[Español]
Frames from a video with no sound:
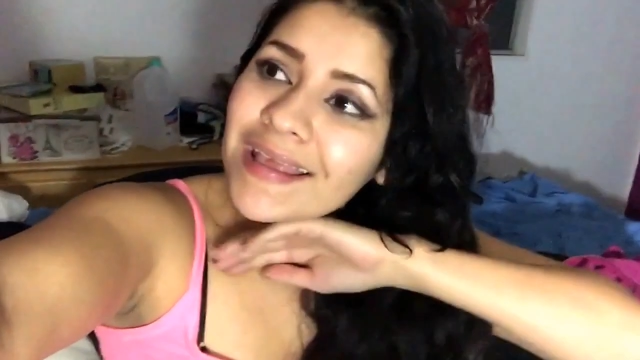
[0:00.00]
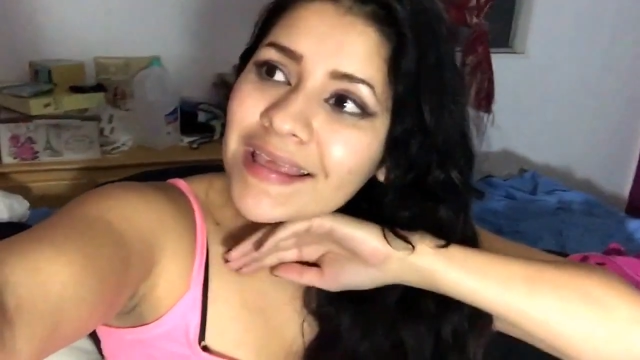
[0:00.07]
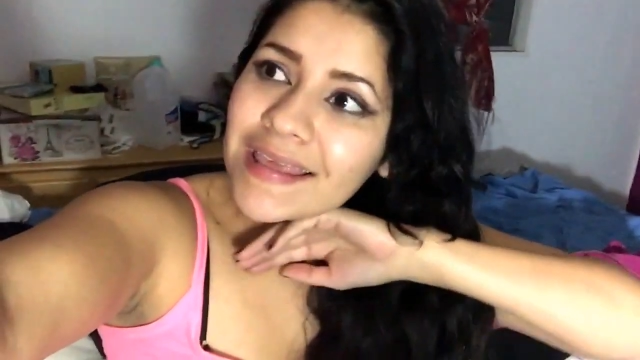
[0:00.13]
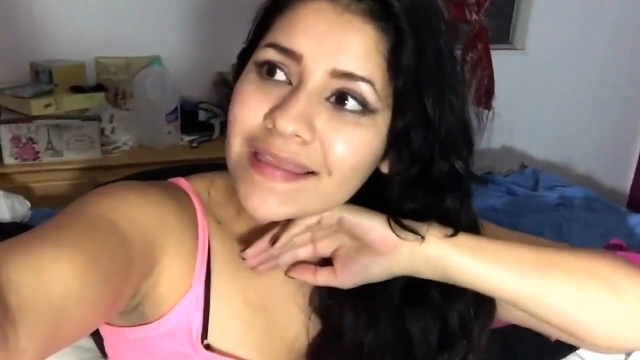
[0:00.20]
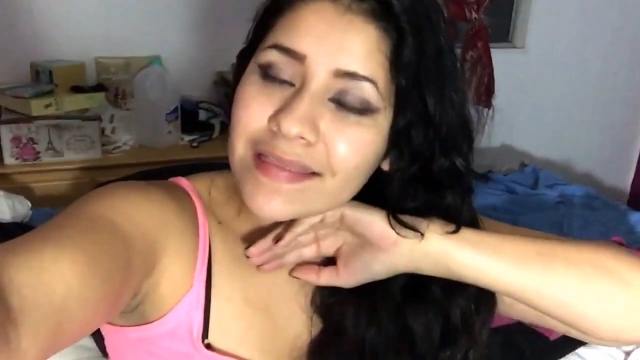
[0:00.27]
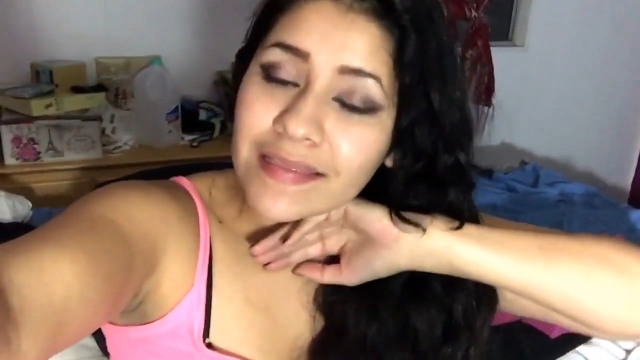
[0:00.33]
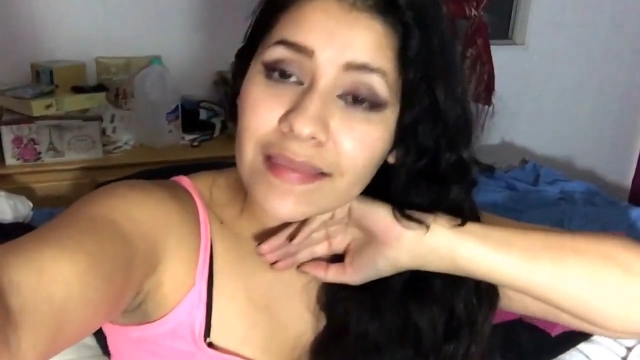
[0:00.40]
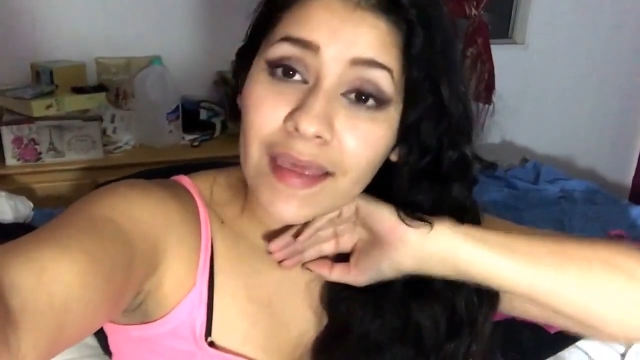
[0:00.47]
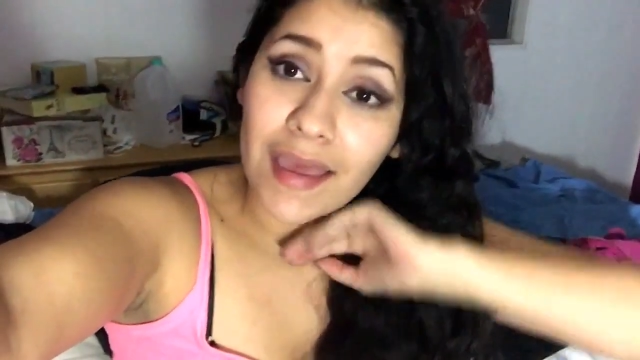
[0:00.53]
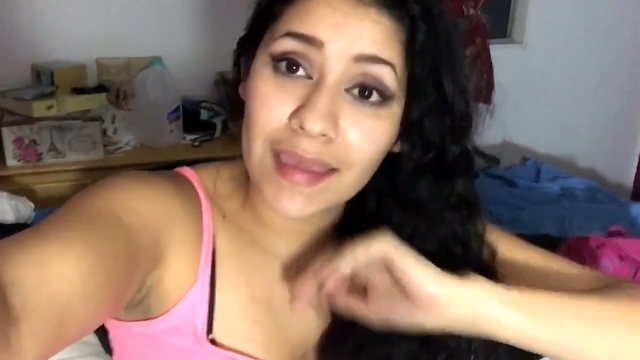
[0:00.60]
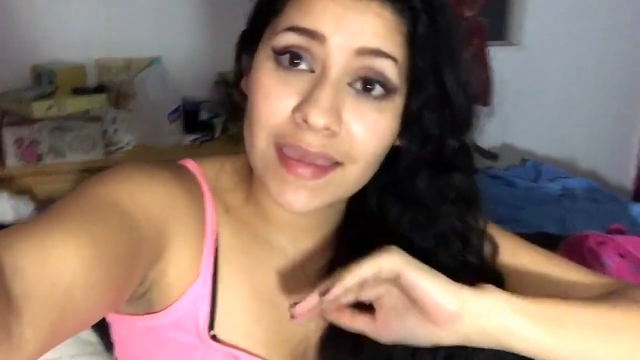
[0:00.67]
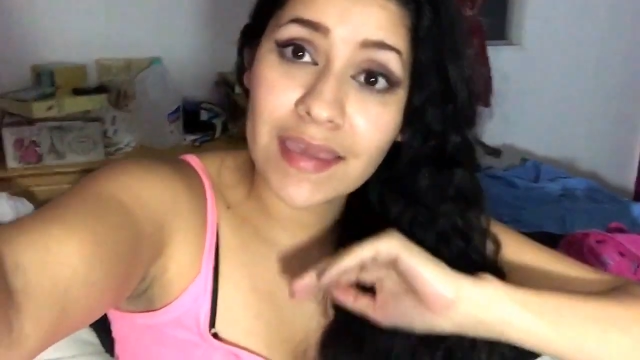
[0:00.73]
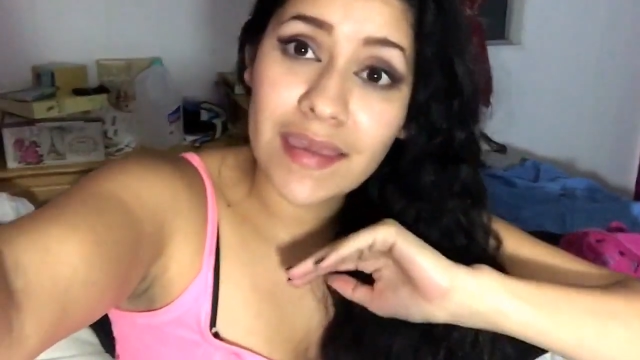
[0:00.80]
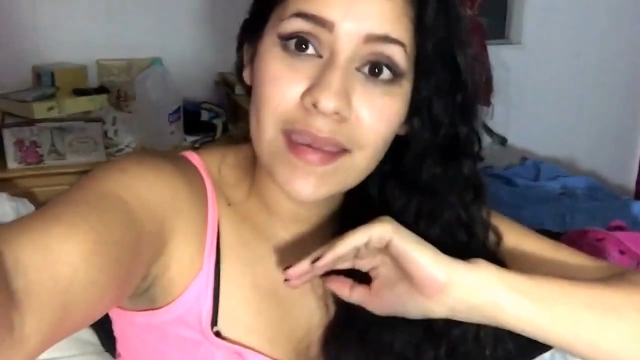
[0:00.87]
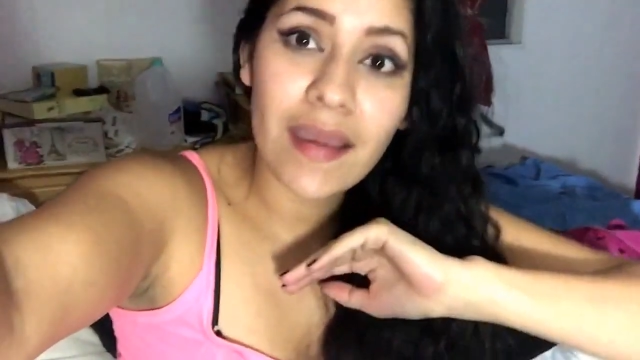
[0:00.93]
y de
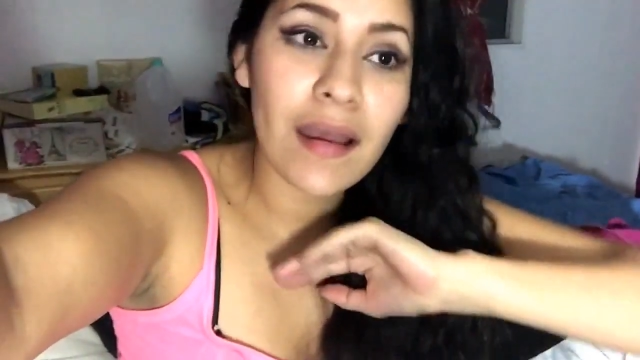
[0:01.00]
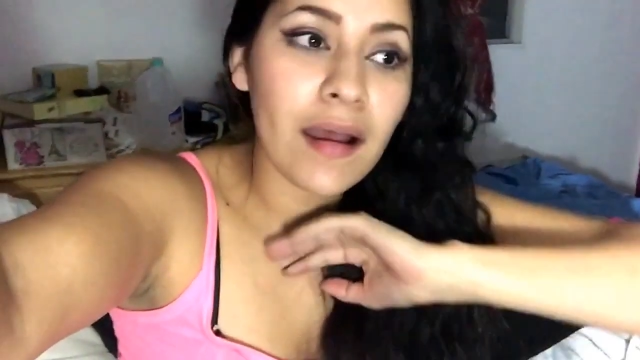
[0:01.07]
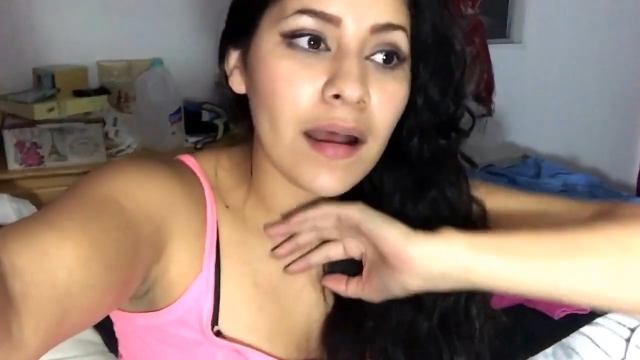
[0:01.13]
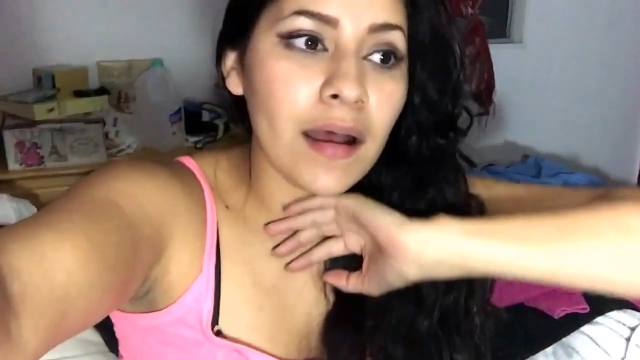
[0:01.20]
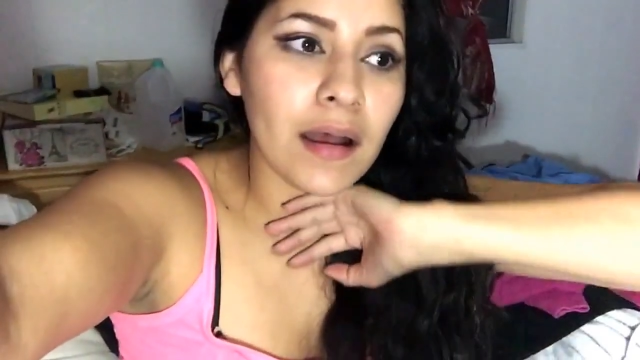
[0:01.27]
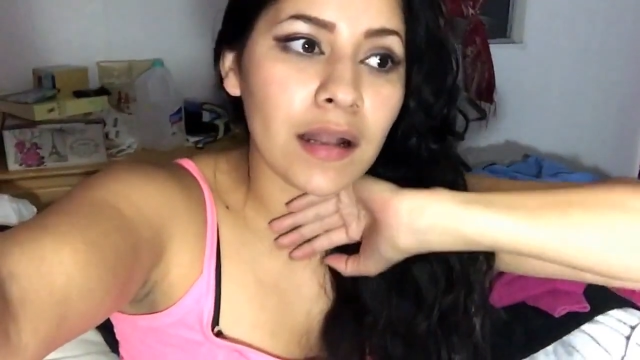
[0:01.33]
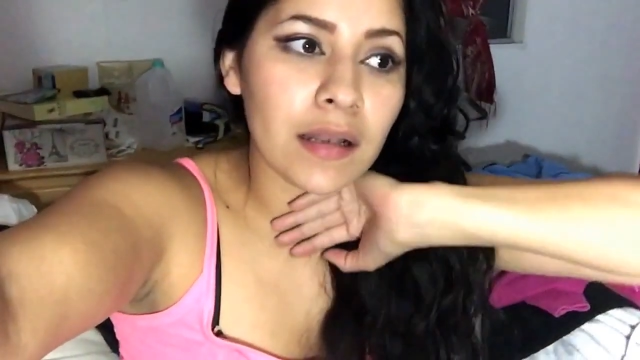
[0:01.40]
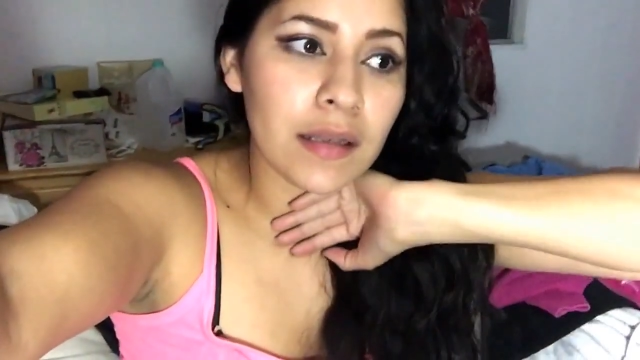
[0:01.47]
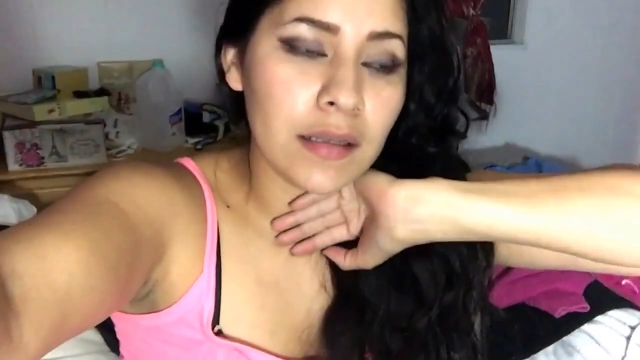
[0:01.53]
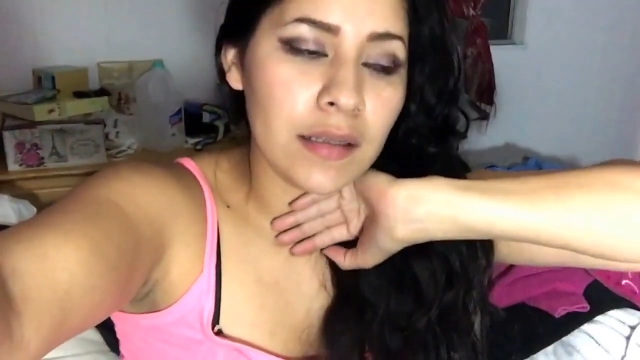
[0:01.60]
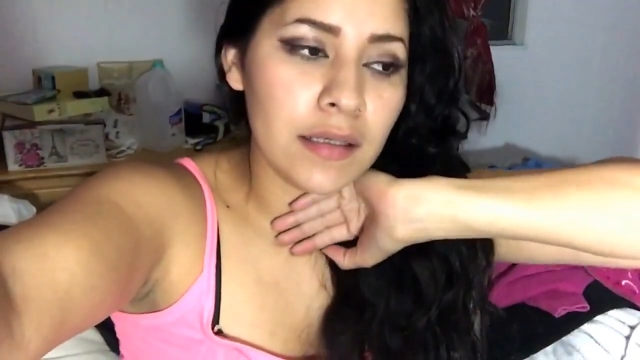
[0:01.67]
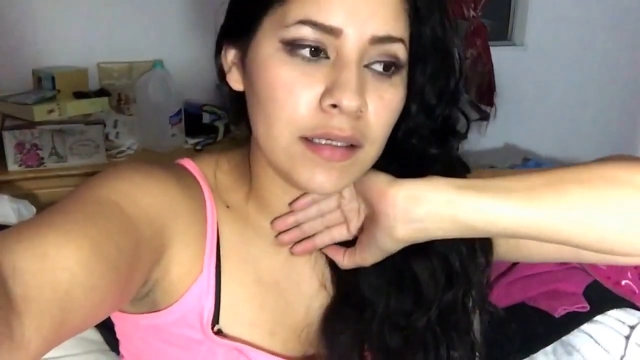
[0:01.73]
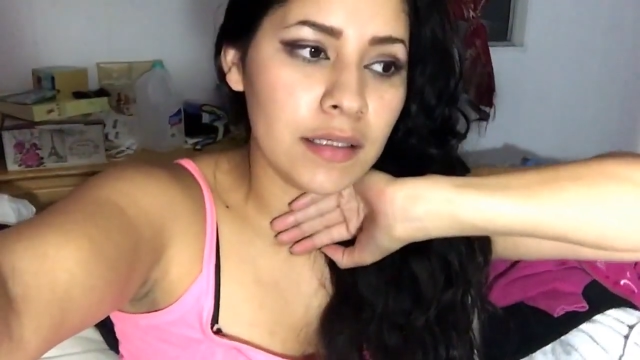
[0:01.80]
ahí al